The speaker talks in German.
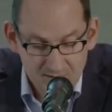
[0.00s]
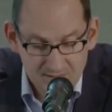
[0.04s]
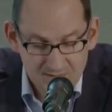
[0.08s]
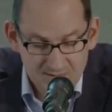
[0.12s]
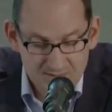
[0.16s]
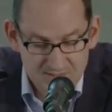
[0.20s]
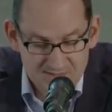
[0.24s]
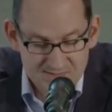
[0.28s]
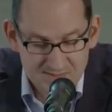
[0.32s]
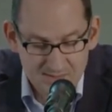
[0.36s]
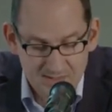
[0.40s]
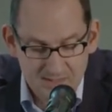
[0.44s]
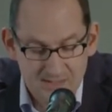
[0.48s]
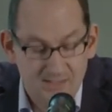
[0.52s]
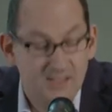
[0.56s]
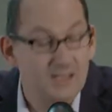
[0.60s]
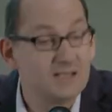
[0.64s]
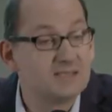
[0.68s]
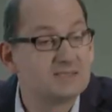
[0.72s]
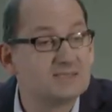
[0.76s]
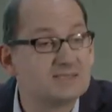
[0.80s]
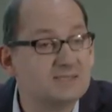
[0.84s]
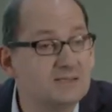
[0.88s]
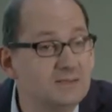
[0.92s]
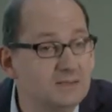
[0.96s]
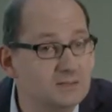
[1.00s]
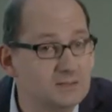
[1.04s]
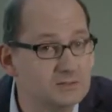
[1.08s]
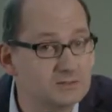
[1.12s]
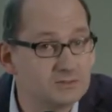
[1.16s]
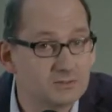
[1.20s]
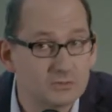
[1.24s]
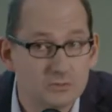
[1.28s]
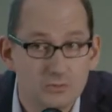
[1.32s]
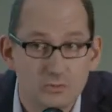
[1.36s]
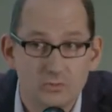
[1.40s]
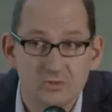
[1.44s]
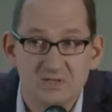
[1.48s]
dass er
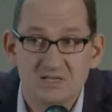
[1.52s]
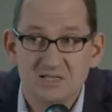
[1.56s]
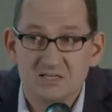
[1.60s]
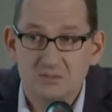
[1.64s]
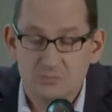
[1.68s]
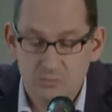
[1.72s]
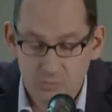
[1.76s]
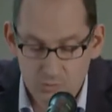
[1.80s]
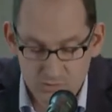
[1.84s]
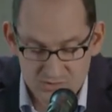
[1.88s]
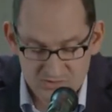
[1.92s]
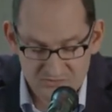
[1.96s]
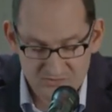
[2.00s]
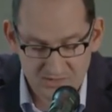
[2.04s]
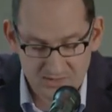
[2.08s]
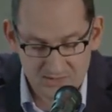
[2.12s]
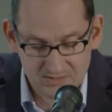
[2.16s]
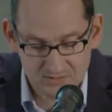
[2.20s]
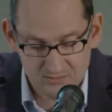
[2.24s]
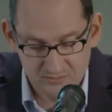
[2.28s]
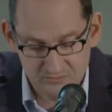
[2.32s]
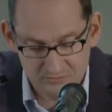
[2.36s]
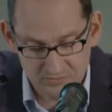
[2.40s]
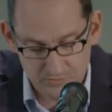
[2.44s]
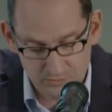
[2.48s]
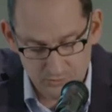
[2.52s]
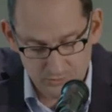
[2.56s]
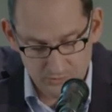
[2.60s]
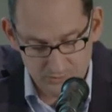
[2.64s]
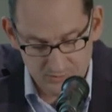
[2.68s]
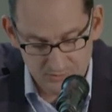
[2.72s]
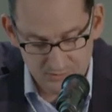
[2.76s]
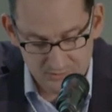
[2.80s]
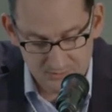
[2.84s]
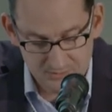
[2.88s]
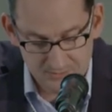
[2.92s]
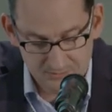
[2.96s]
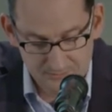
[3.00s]
erzählt und nicht bloß Fakten
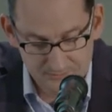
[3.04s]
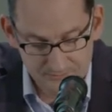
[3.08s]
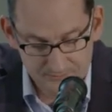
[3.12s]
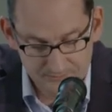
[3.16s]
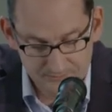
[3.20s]
verkündet.